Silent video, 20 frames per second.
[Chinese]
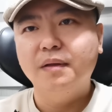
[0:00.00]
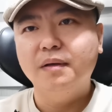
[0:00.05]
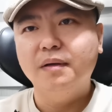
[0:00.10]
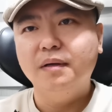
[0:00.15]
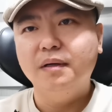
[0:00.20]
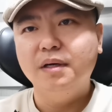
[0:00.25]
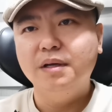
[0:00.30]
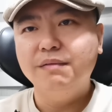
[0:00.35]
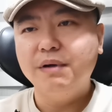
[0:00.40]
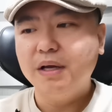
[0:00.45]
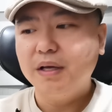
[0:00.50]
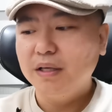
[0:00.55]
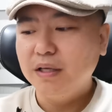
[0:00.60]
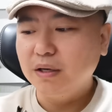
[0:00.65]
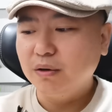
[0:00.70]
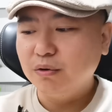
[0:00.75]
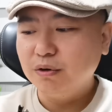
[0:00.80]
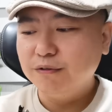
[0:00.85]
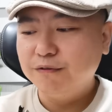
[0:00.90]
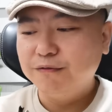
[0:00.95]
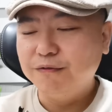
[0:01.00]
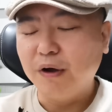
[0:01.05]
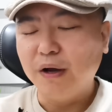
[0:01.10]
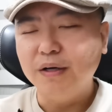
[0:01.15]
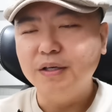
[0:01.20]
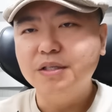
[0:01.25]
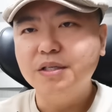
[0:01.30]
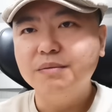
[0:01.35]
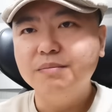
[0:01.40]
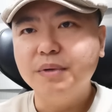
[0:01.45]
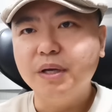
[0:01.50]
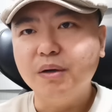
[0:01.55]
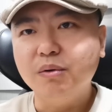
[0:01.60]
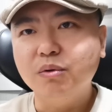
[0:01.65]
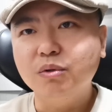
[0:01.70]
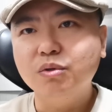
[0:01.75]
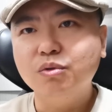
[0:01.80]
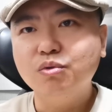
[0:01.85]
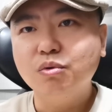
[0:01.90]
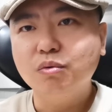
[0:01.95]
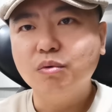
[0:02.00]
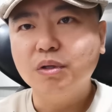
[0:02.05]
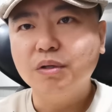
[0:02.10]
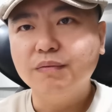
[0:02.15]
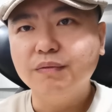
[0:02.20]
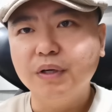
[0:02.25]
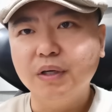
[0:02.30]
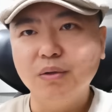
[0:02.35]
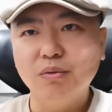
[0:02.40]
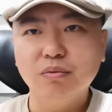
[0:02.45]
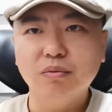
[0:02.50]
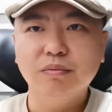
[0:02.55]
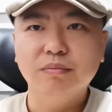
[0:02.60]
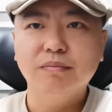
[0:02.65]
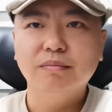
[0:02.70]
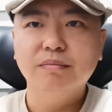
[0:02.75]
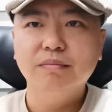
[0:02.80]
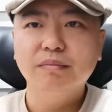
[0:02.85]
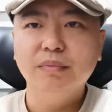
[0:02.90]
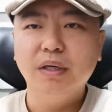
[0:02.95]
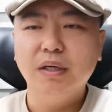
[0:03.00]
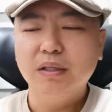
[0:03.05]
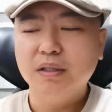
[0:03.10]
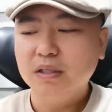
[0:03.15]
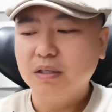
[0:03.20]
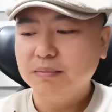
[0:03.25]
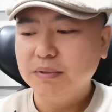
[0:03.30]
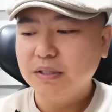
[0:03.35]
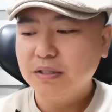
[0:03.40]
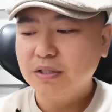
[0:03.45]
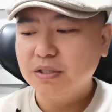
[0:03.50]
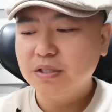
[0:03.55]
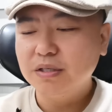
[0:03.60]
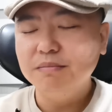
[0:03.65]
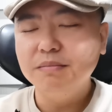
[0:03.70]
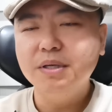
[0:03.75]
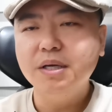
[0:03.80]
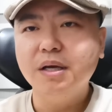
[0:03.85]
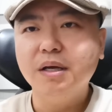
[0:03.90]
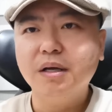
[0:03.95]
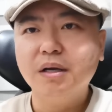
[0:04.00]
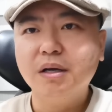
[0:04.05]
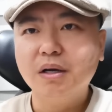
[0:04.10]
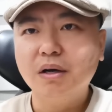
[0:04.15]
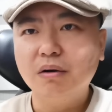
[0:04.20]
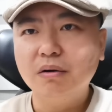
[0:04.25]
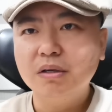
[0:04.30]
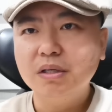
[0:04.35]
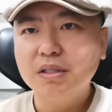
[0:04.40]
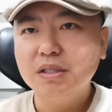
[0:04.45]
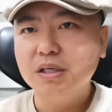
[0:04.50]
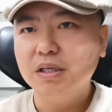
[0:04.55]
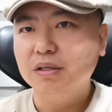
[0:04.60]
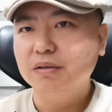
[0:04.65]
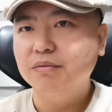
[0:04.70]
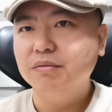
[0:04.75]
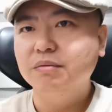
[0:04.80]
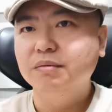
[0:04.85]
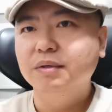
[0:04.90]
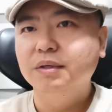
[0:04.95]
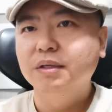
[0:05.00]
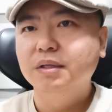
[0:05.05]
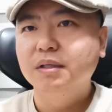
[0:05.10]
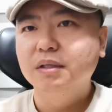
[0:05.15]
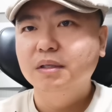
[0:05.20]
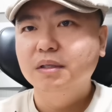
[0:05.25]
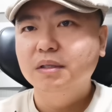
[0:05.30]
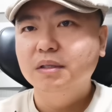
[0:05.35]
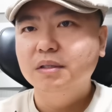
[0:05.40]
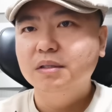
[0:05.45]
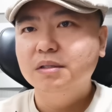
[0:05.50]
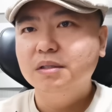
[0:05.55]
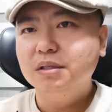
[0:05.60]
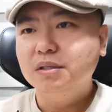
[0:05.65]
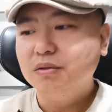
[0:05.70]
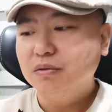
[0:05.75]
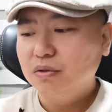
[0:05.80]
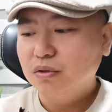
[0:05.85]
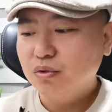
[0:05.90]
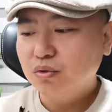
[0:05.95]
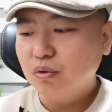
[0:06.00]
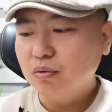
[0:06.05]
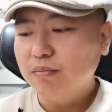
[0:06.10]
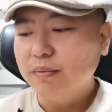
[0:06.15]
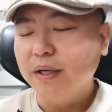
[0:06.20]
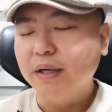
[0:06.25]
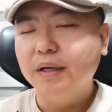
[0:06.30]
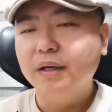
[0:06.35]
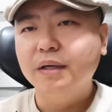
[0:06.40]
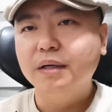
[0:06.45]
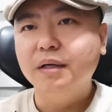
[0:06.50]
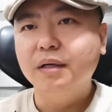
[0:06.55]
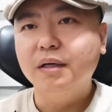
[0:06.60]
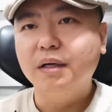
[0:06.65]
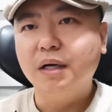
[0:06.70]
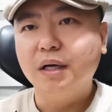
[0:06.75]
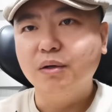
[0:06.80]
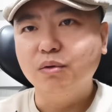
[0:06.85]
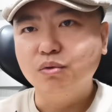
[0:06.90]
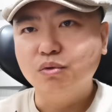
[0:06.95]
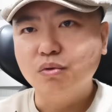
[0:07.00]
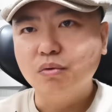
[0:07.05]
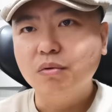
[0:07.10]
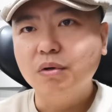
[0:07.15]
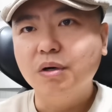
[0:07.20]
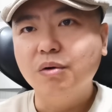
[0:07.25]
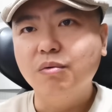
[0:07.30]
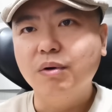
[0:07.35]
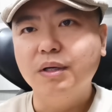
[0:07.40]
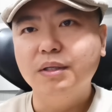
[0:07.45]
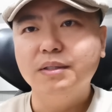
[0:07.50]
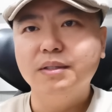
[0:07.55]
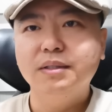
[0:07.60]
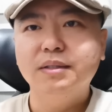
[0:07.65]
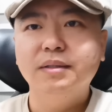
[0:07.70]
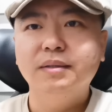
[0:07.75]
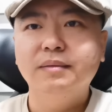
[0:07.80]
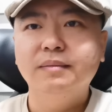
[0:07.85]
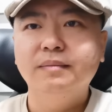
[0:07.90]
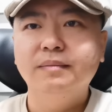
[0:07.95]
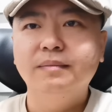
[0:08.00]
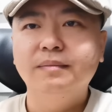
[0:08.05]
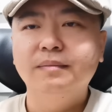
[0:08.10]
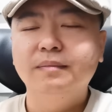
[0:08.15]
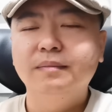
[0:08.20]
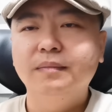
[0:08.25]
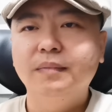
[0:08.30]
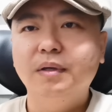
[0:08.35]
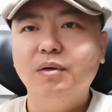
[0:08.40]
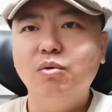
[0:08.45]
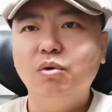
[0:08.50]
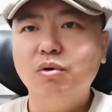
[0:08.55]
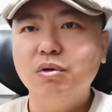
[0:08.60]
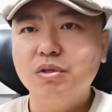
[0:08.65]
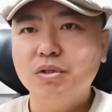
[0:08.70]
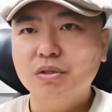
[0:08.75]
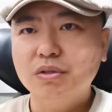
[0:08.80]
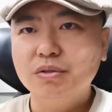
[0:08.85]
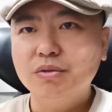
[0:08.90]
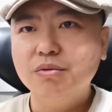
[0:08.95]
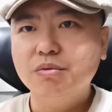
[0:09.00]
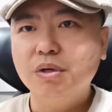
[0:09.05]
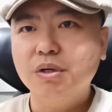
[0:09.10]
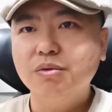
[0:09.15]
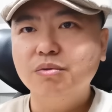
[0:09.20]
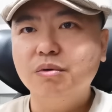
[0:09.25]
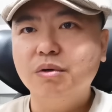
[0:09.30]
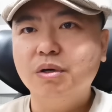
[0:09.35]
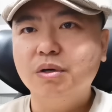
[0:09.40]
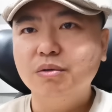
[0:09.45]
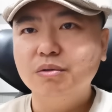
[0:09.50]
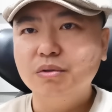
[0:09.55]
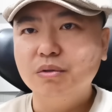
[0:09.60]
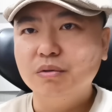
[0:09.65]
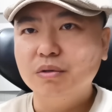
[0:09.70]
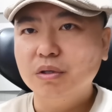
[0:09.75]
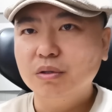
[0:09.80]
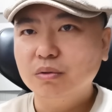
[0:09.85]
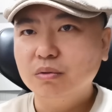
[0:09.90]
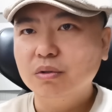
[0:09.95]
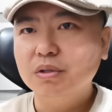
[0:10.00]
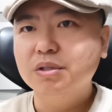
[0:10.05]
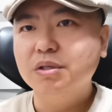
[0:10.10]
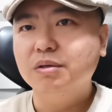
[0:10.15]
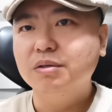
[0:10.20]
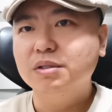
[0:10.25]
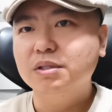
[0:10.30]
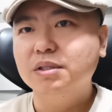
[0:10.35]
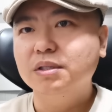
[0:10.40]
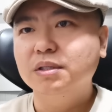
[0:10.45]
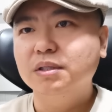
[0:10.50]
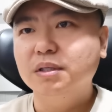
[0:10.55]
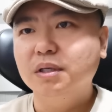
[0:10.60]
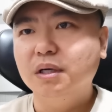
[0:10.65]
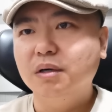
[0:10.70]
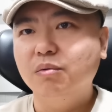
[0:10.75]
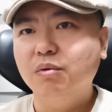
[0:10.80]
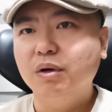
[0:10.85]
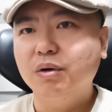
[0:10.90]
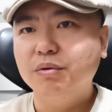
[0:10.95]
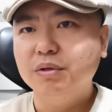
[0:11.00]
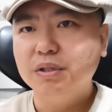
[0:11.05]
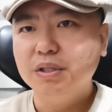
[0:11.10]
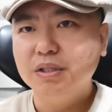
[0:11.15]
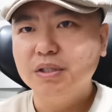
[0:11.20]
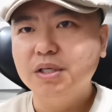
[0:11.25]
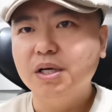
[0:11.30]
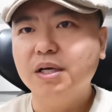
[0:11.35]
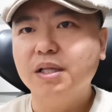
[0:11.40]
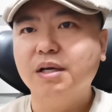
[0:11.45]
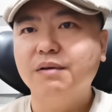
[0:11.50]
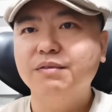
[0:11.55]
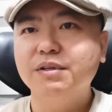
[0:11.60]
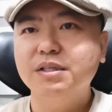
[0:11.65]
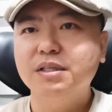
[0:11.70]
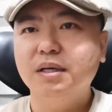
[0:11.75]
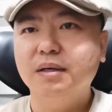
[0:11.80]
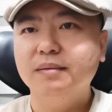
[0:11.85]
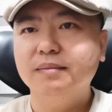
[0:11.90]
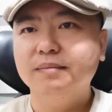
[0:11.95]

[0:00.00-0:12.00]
另外也会反制美国对中国的围堵，啊，特别是芯片、高科技领域，这就是中美啊，还有中俄关系，我会持续关注，后续有更多消息啊，我也会第一时间给大家分享。